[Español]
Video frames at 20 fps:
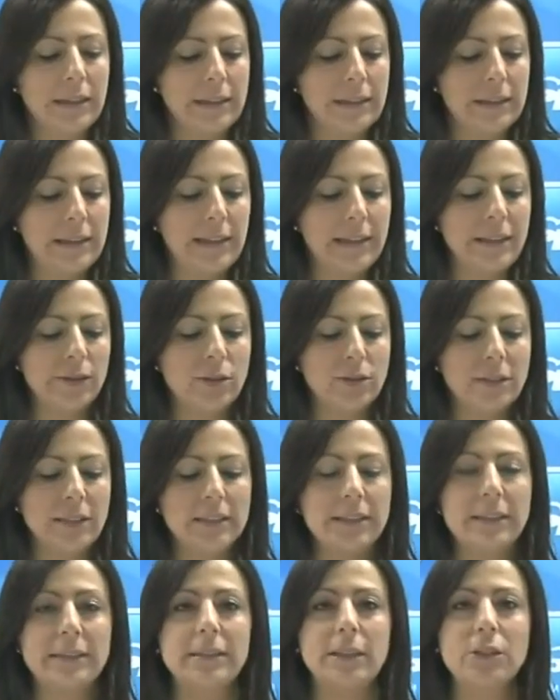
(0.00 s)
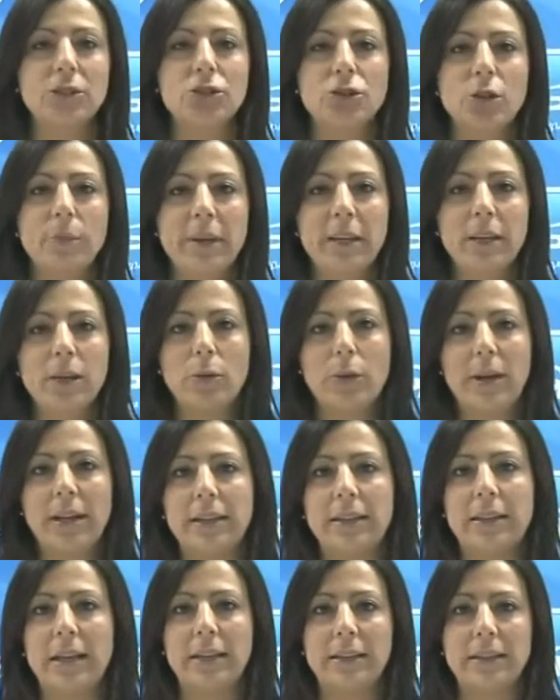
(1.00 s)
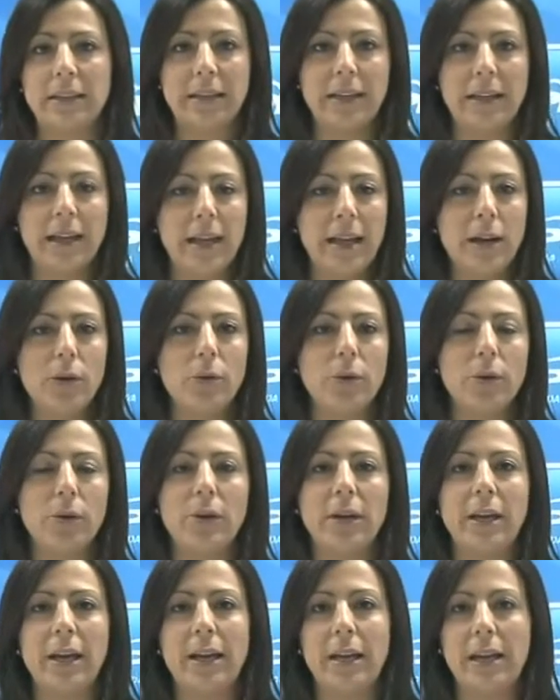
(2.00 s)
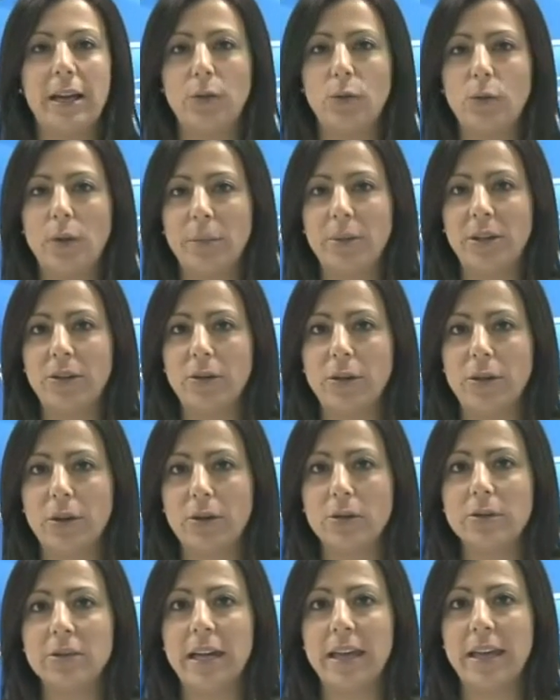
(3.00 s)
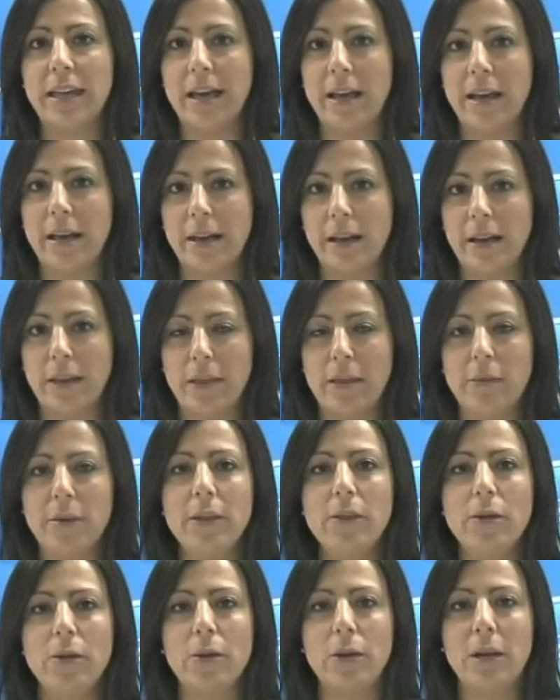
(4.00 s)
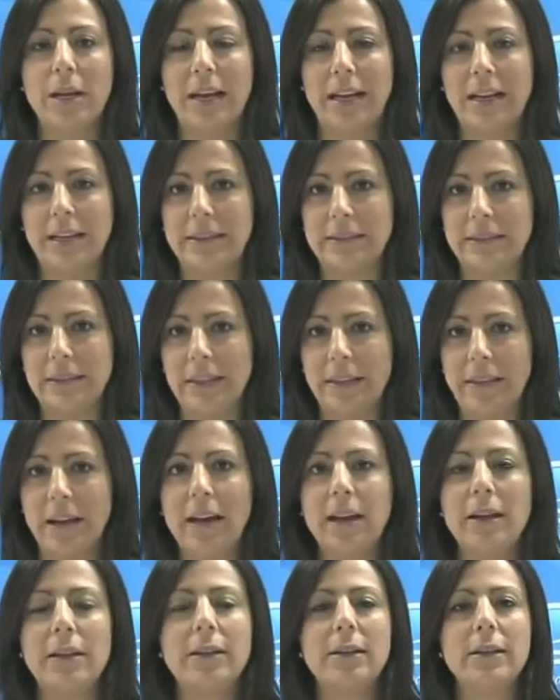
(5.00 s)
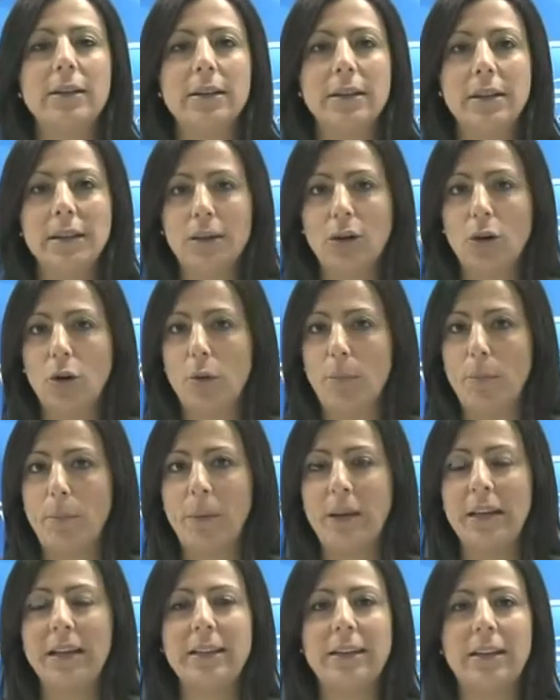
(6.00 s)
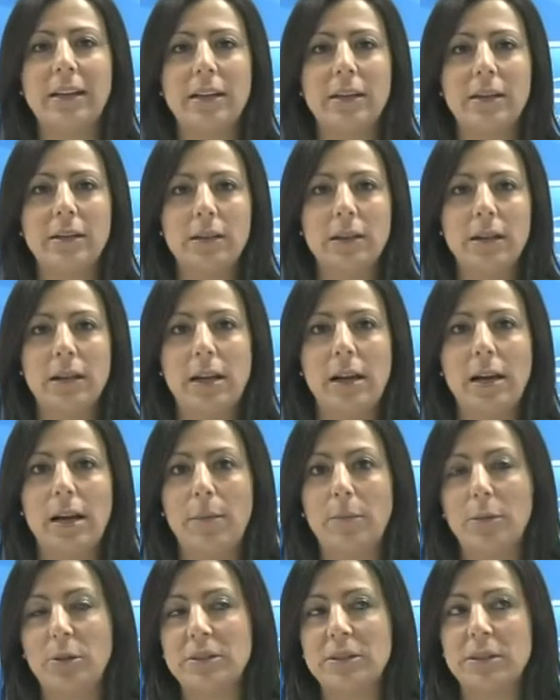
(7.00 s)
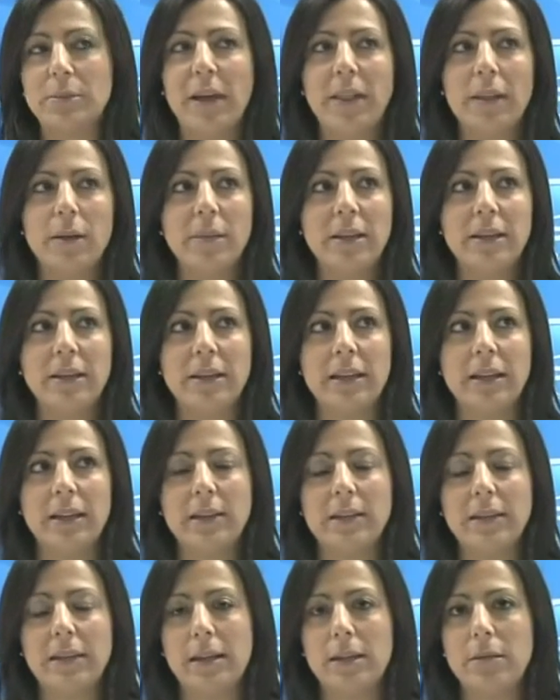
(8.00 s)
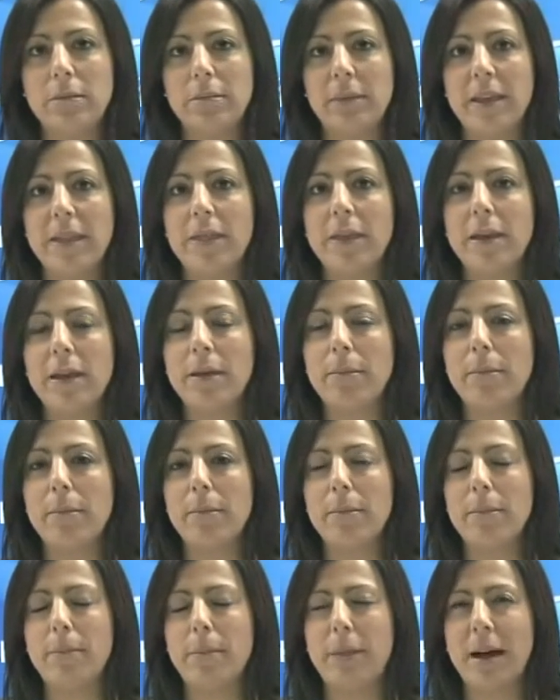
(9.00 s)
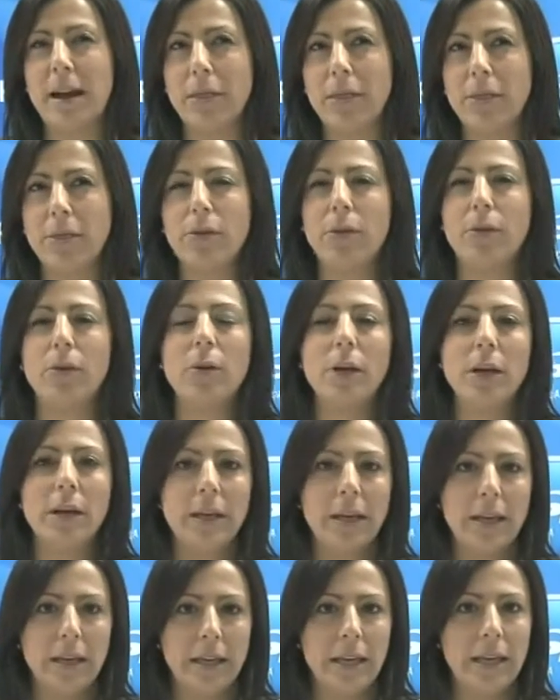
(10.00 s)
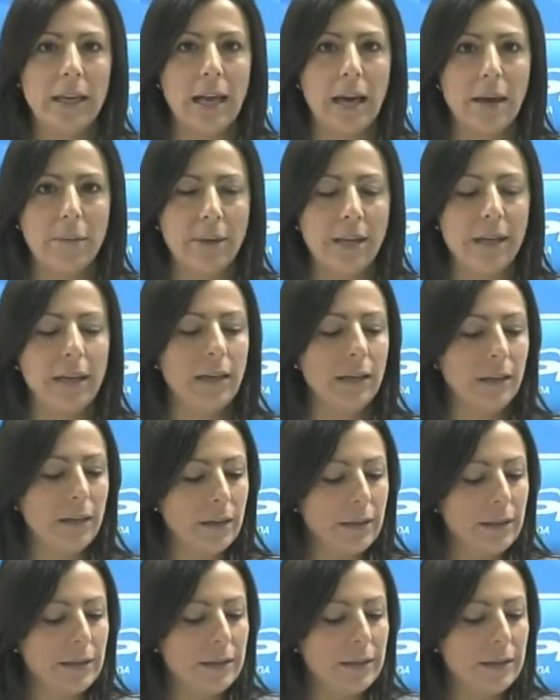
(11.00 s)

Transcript: De estos 78.043 euros que el Ayuntamiento de Ronda ya ha recibido, la cantidad completa aproximadamente entre el mes de marzo y abril,